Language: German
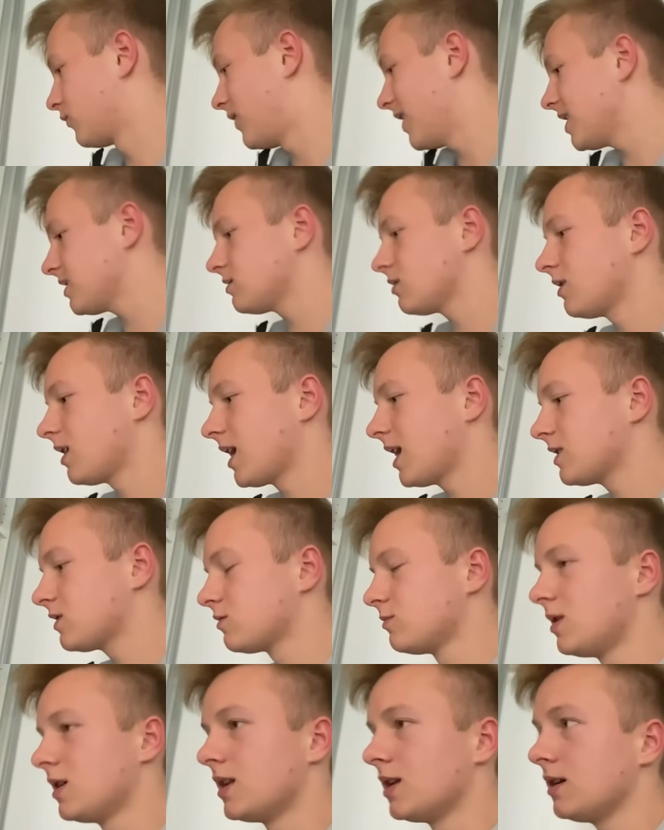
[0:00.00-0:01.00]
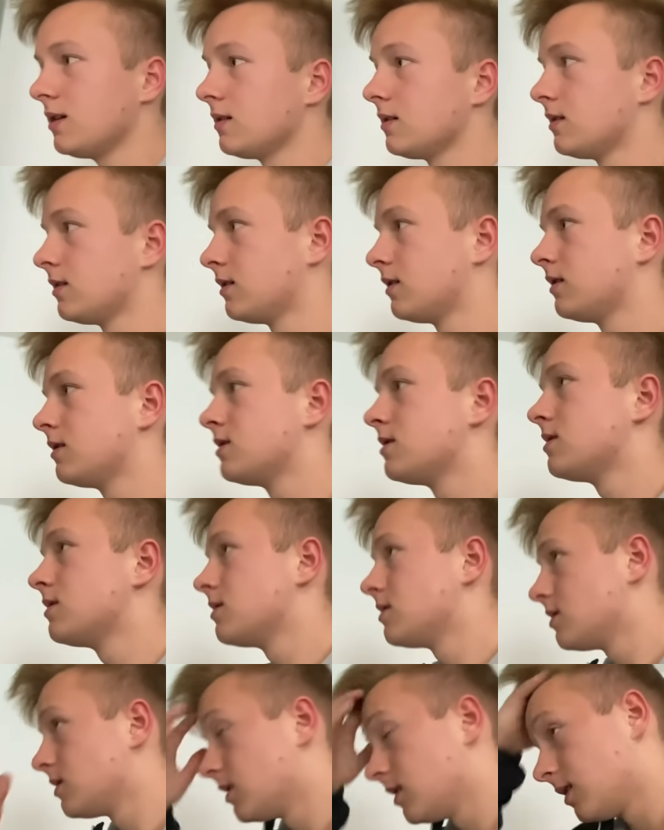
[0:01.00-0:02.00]
Du fährst doch nachher zu mir, ne? Ja.
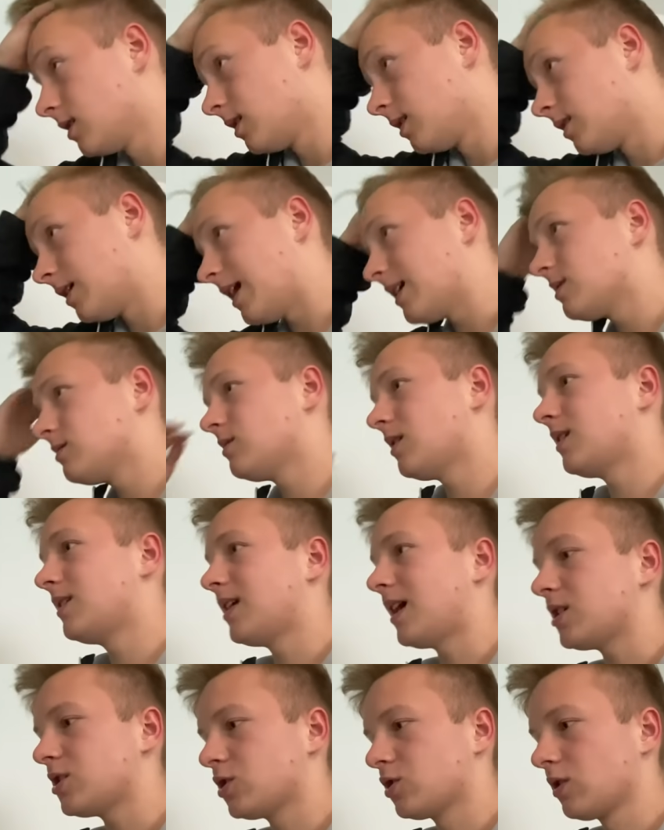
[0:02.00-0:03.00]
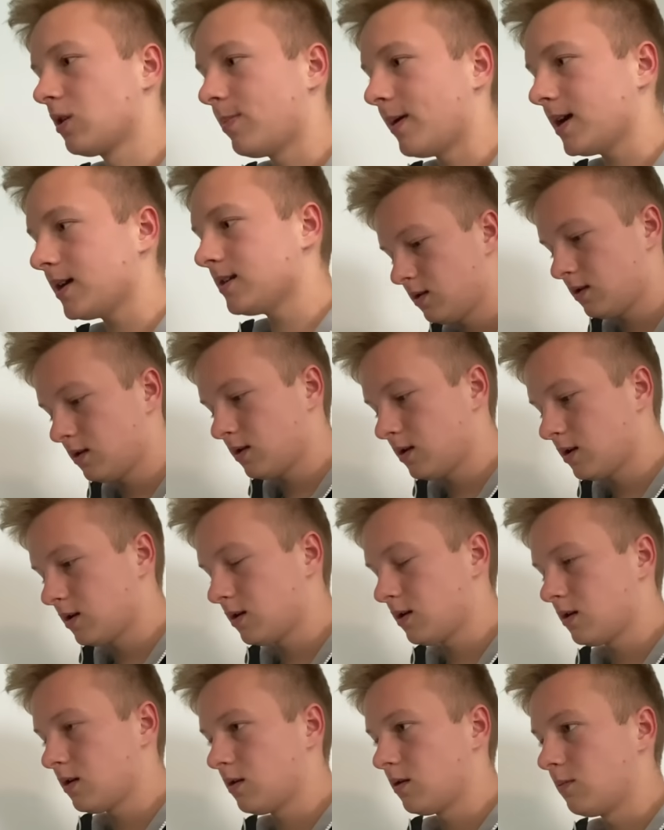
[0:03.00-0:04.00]
Hast du deine Tasche schon gepackt? Ja.
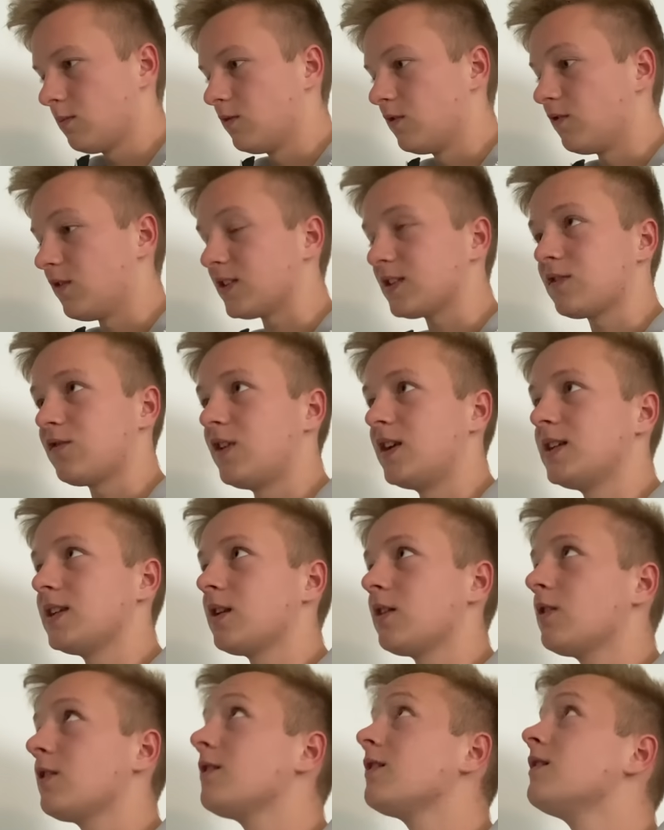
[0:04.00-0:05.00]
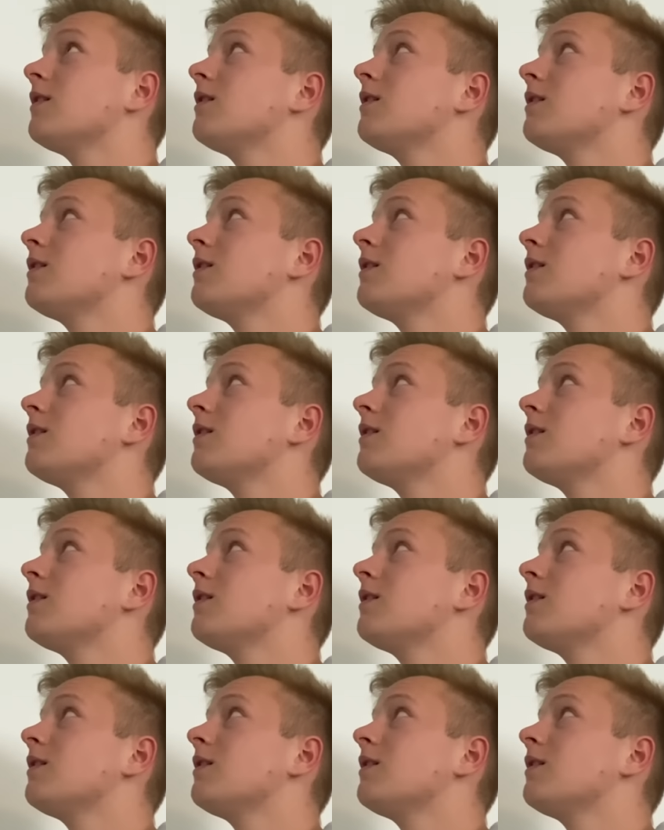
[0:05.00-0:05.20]
Was fehlt da noch?